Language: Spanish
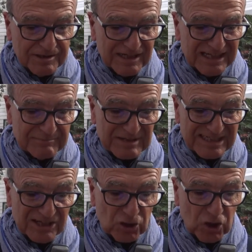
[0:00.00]
y
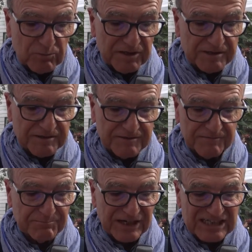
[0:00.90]
demasiado joven
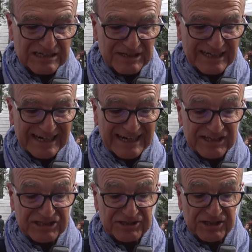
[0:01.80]
para saber que nada
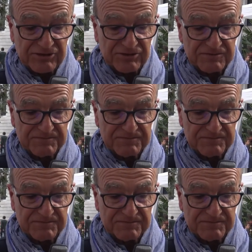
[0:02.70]
es eterno.